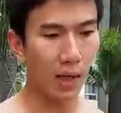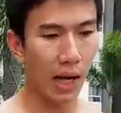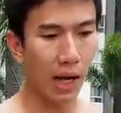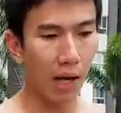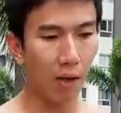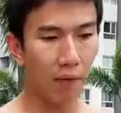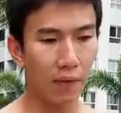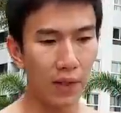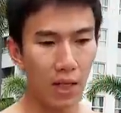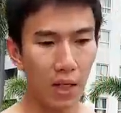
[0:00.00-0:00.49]

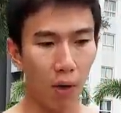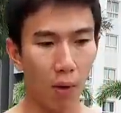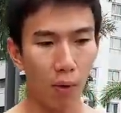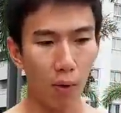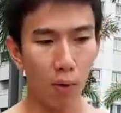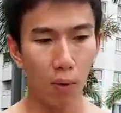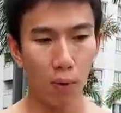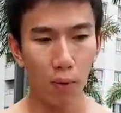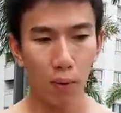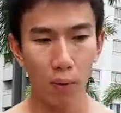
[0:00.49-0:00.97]
cao ví dụ
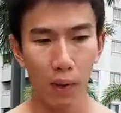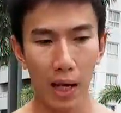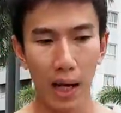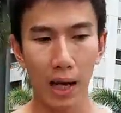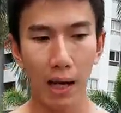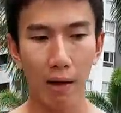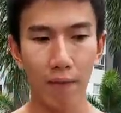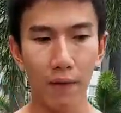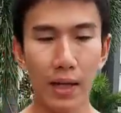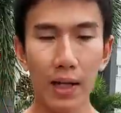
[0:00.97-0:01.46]

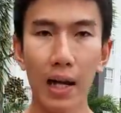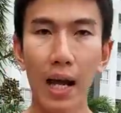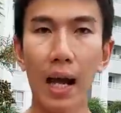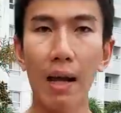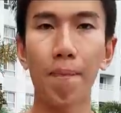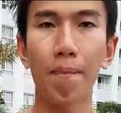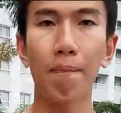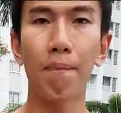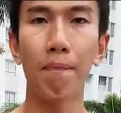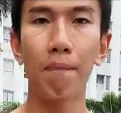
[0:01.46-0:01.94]
là với
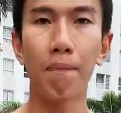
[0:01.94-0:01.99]
nam